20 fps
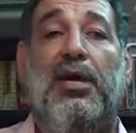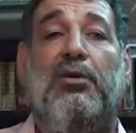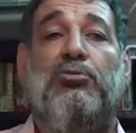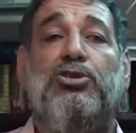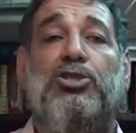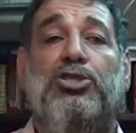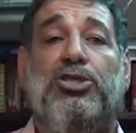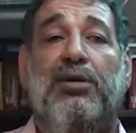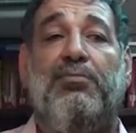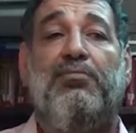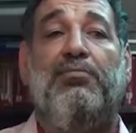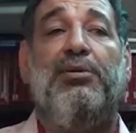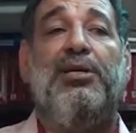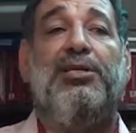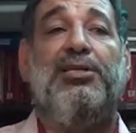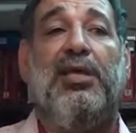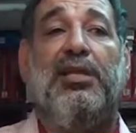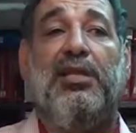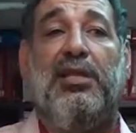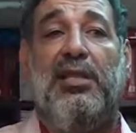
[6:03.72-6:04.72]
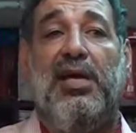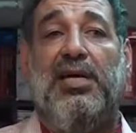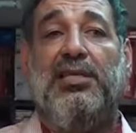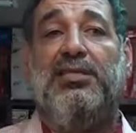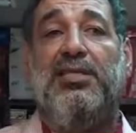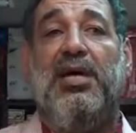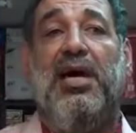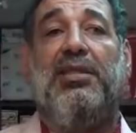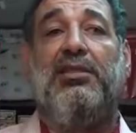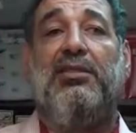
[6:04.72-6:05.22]
او الشاب بيقدر يطلع
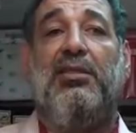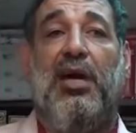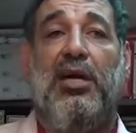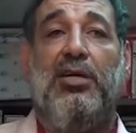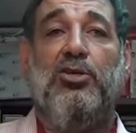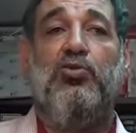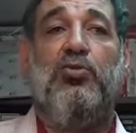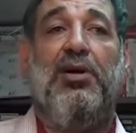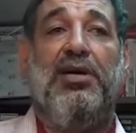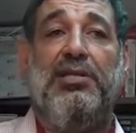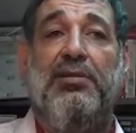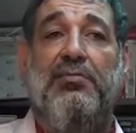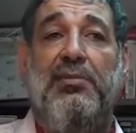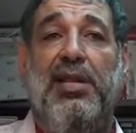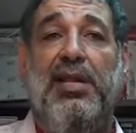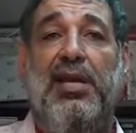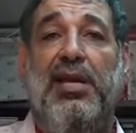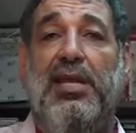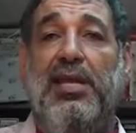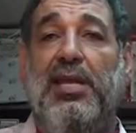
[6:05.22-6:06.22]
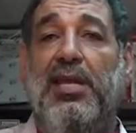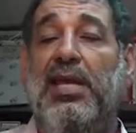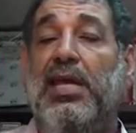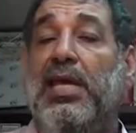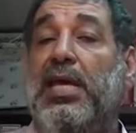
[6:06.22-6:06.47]
الساعه 12 واحدة بالليل